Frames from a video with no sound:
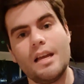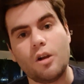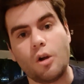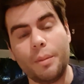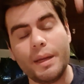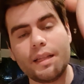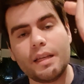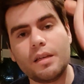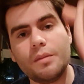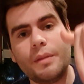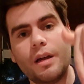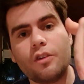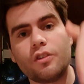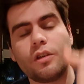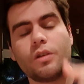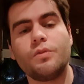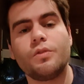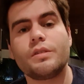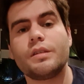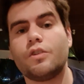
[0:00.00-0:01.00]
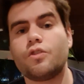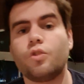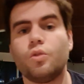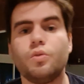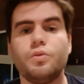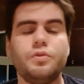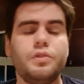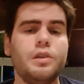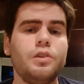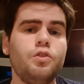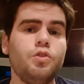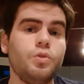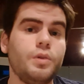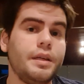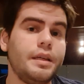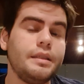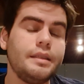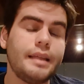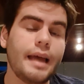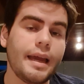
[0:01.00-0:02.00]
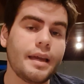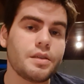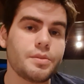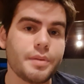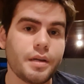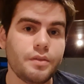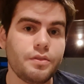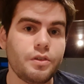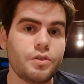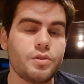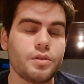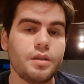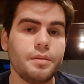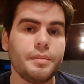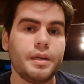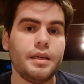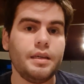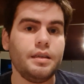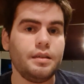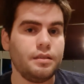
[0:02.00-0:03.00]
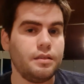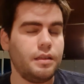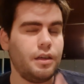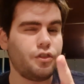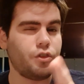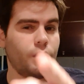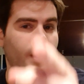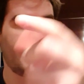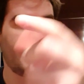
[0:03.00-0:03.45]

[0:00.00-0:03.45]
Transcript: Comenta aqui embaixo o que você achou do vídeo, ideias para vídeos também. Deixa o